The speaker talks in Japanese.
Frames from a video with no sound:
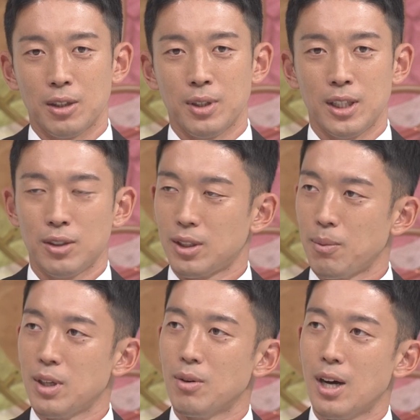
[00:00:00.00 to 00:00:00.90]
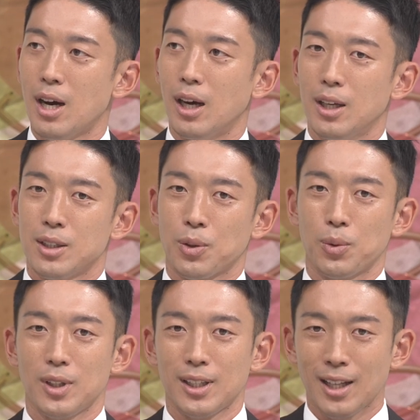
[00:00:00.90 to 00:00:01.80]
上に行くためには、そ
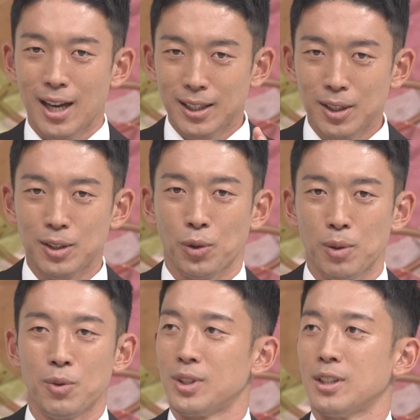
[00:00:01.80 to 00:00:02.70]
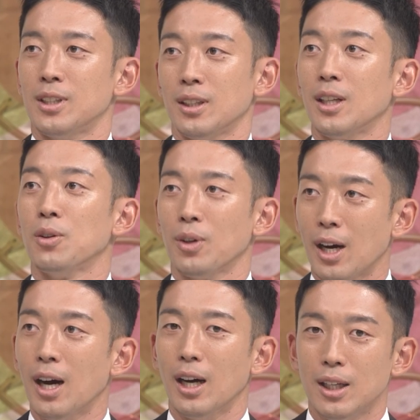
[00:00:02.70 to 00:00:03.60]
こで相手にとどめを刺すだったりと
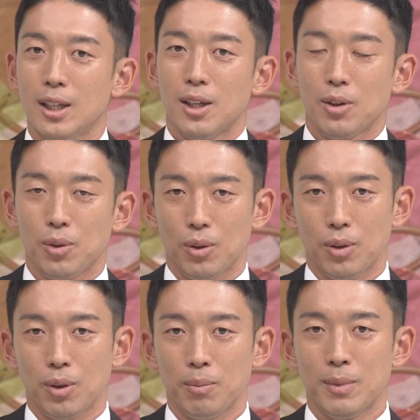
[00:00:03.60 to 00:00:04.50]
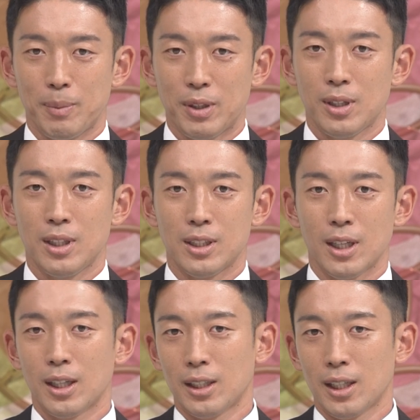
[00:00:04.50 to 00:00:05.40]
か、こうまあ、ベルギーに
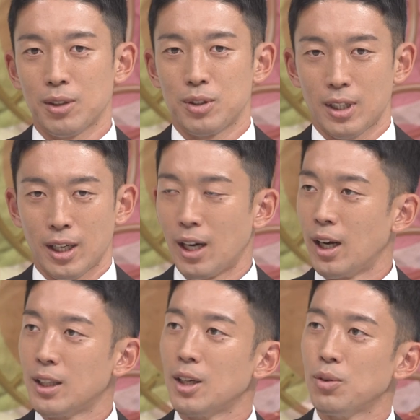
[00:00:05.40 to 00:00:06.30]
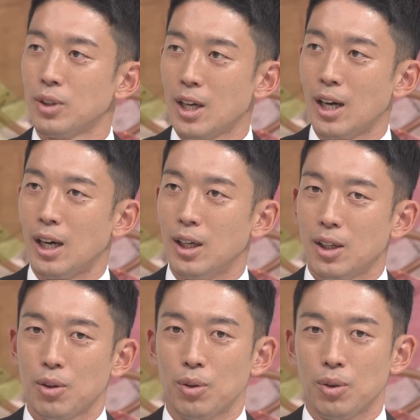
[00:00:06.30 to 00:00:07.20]
前回大会うちらがやられたような
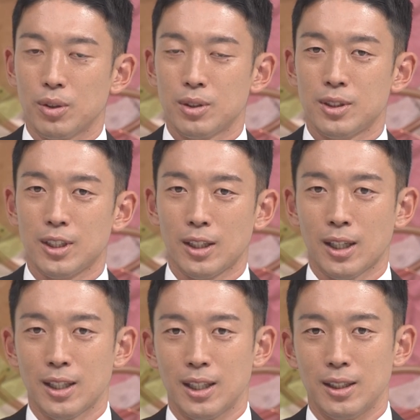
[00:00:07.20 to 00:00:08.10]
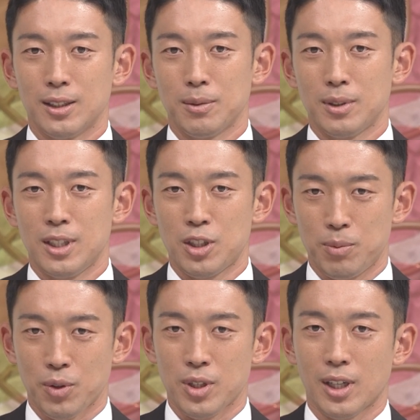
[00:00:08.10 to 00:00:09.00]
こうしたたかにいい守
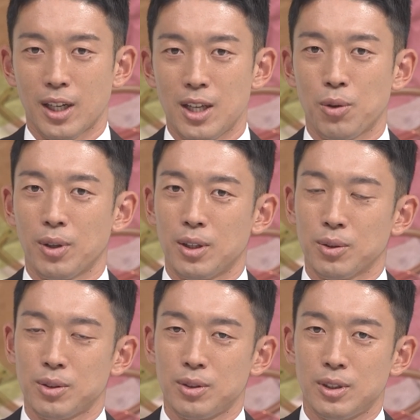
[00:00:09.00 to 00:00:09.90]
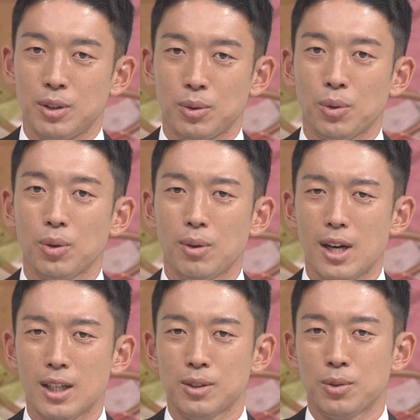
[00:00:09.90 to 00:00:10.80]
備をしながらいい攻撃をするっていうところ
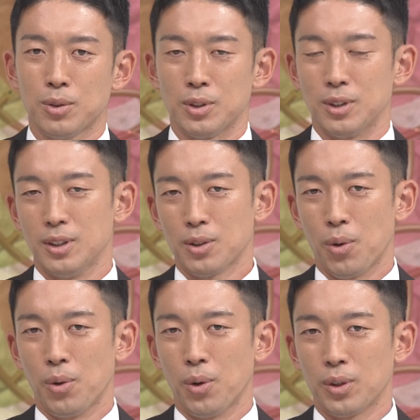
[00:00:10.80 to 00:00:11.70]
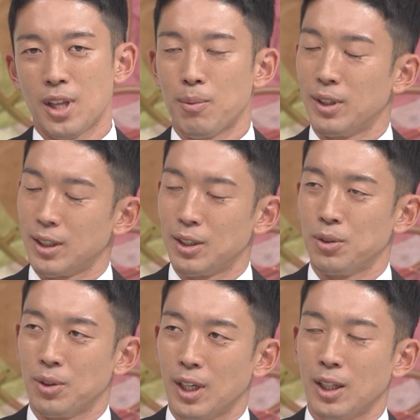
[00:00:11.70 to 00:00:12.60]
はすごく今後テーマになって
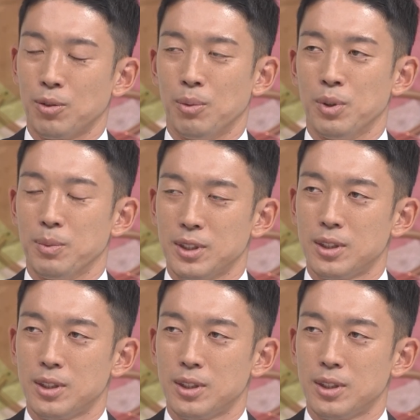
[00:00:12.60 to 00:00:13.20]
くるかなと思いま